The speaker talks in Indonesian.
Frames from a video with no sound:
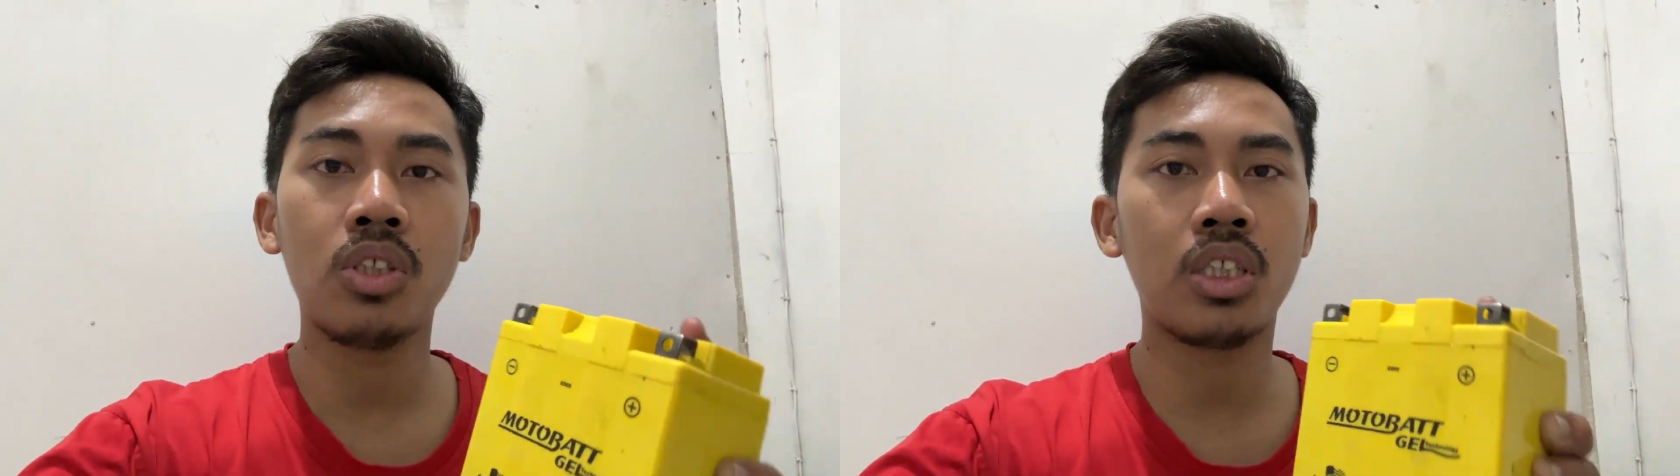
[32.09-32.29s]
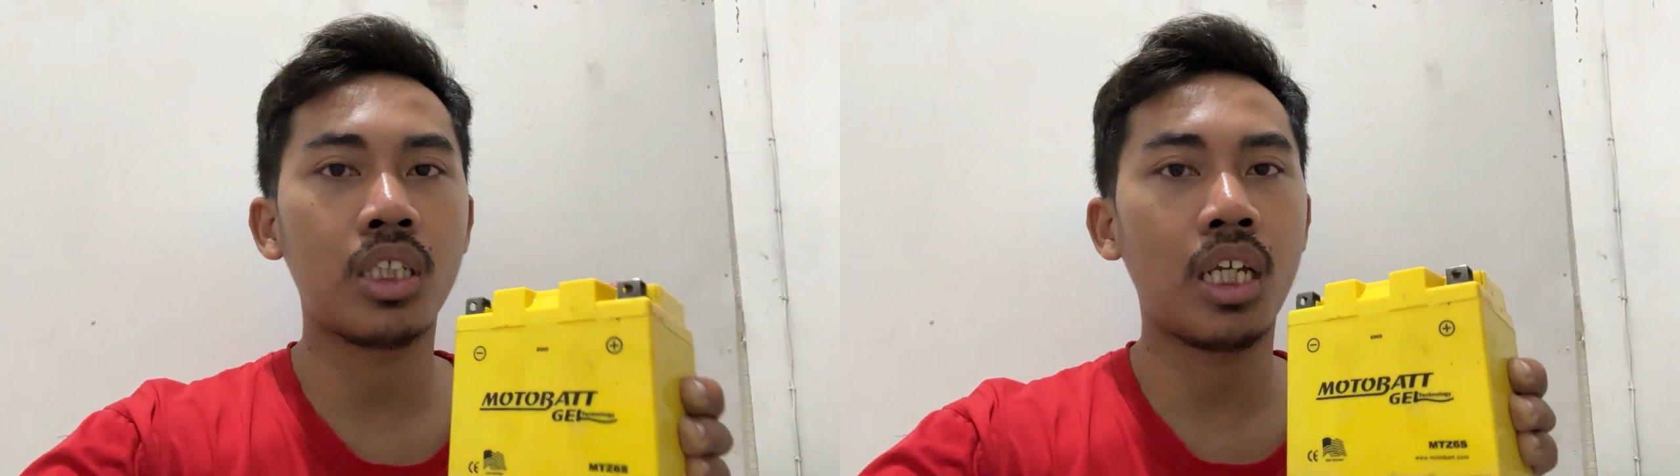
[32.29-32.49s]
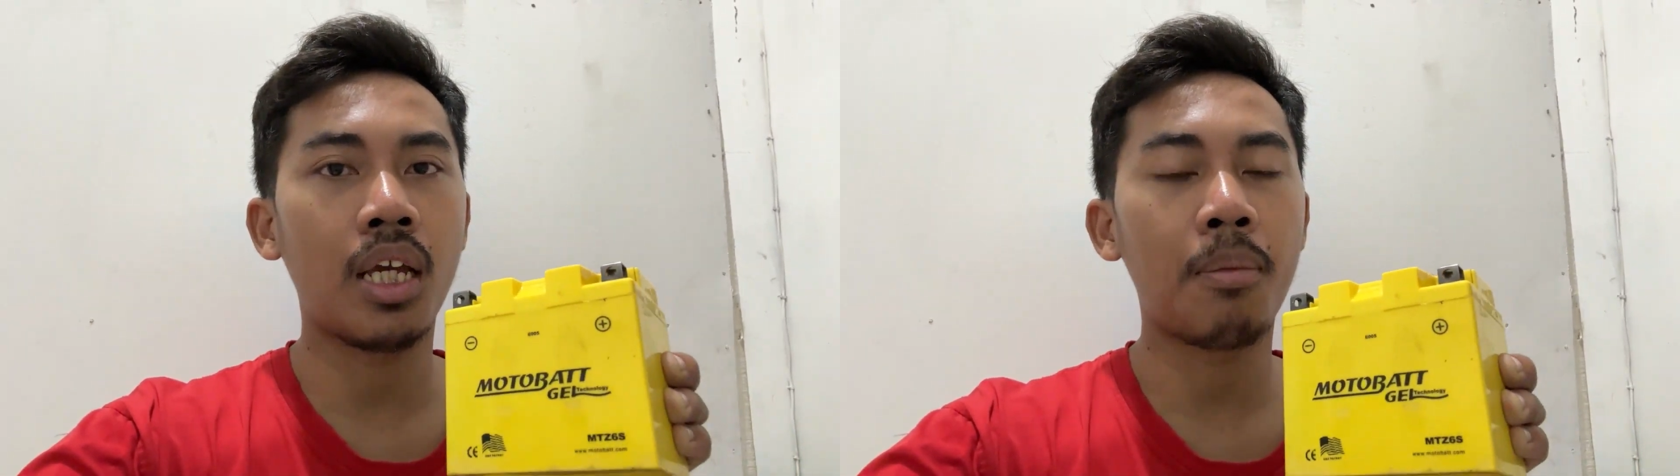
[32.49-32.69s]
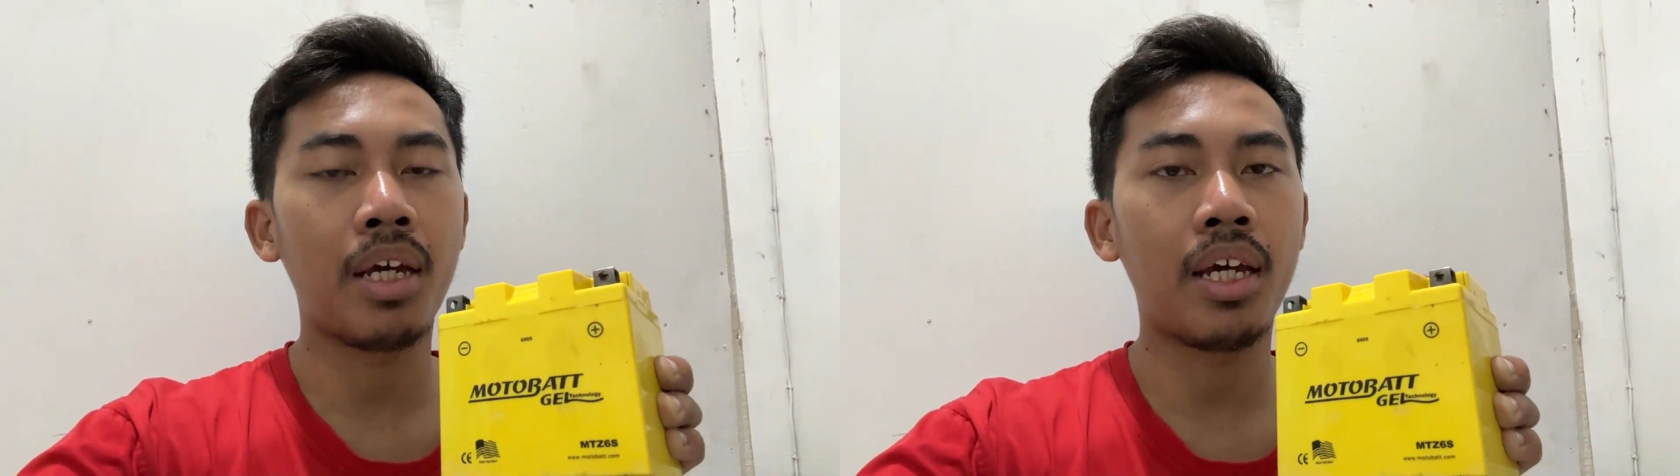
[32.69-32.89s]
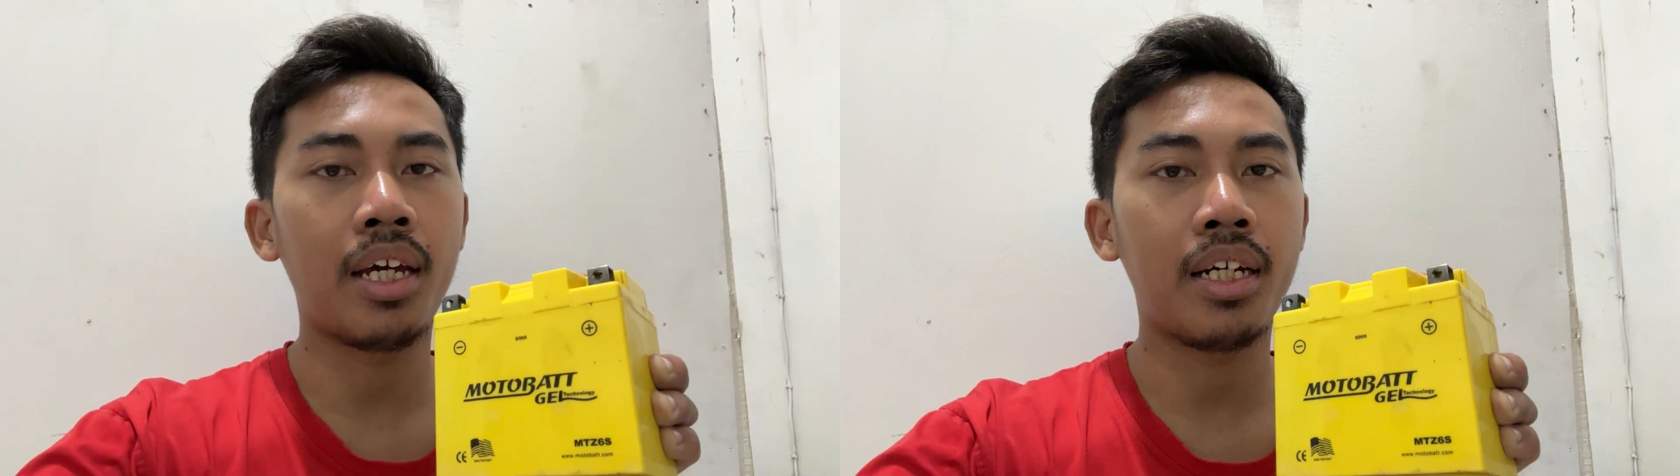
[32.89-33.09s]

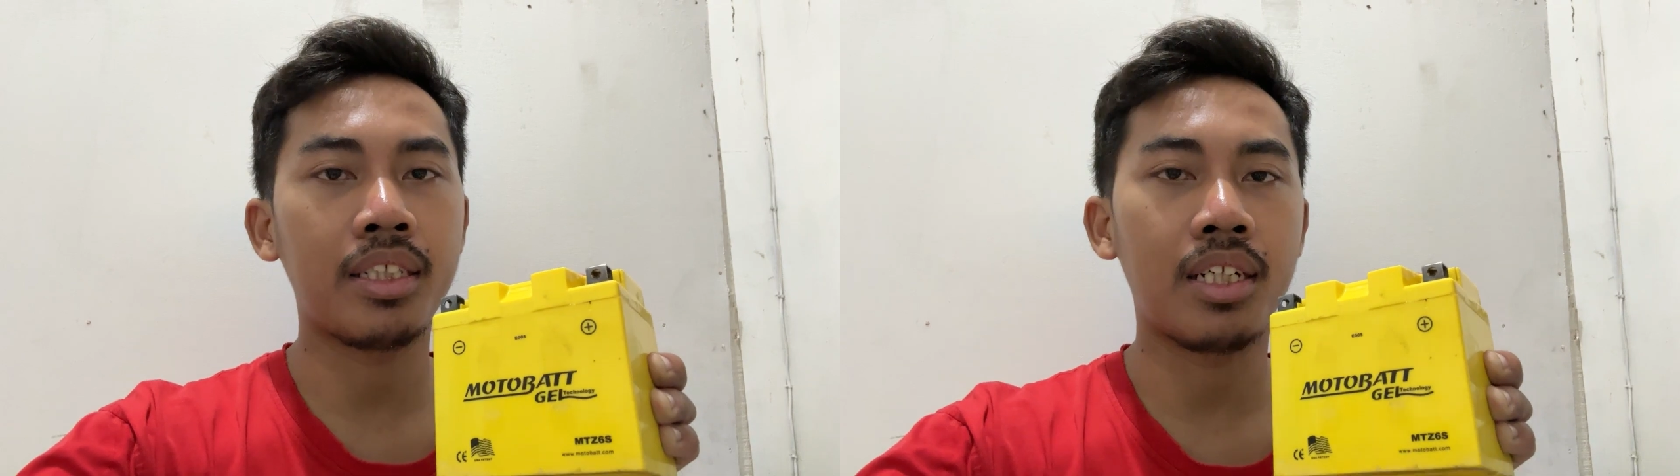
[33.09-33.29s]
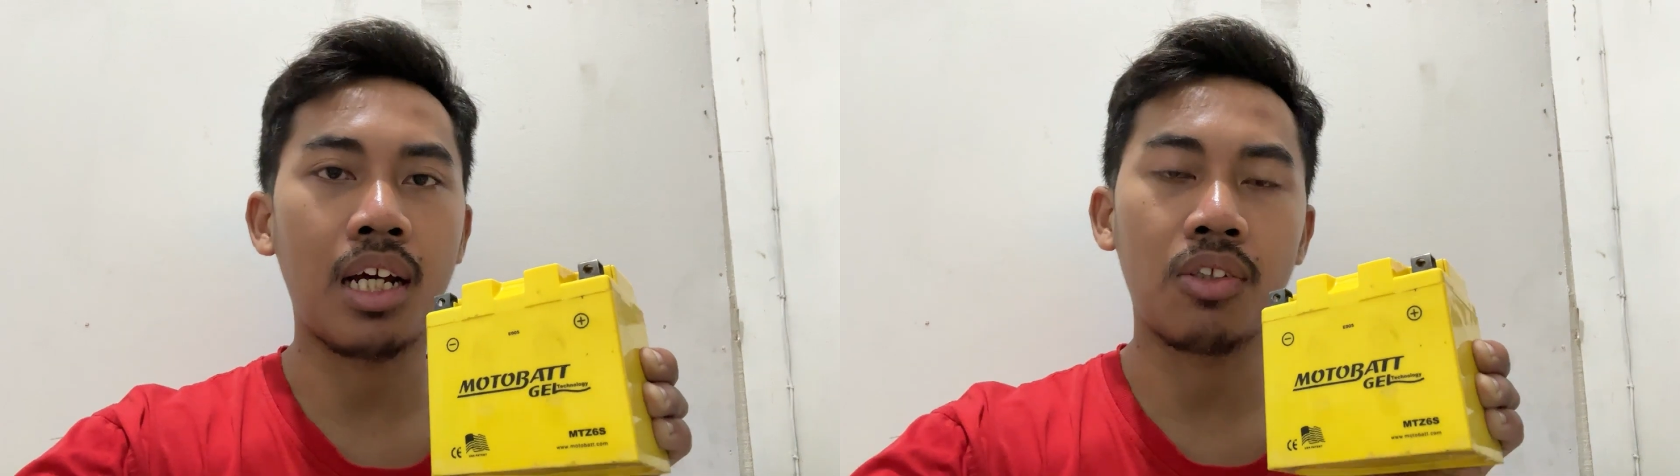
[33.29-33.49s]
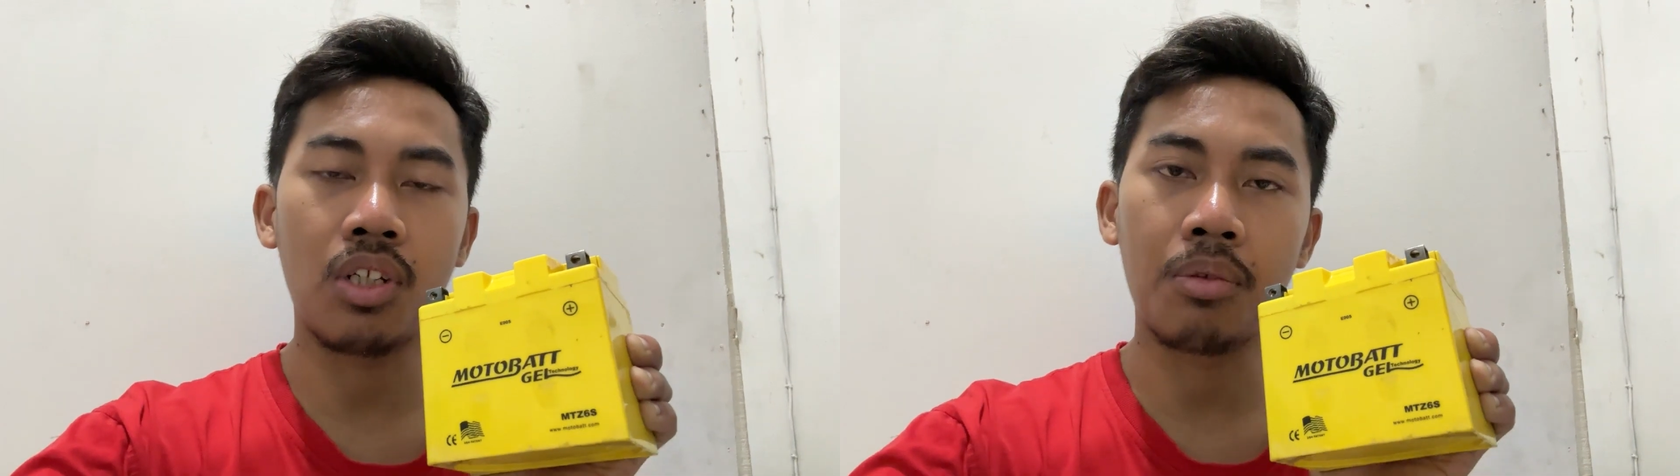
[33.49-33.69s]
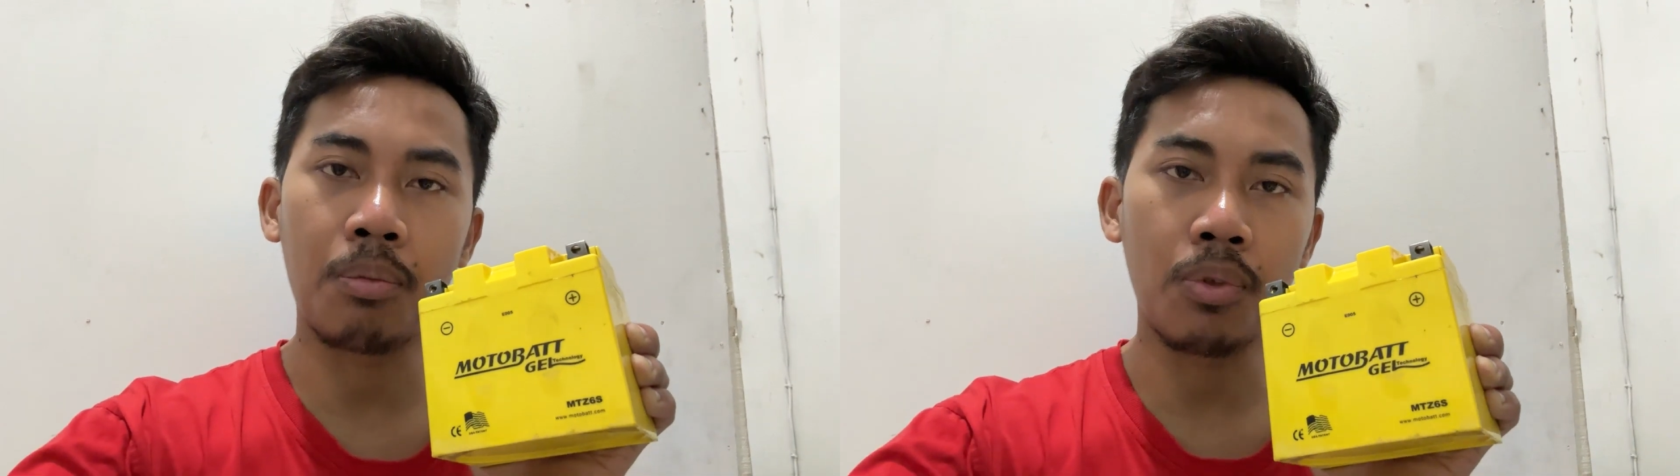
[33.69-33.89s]
CBR 150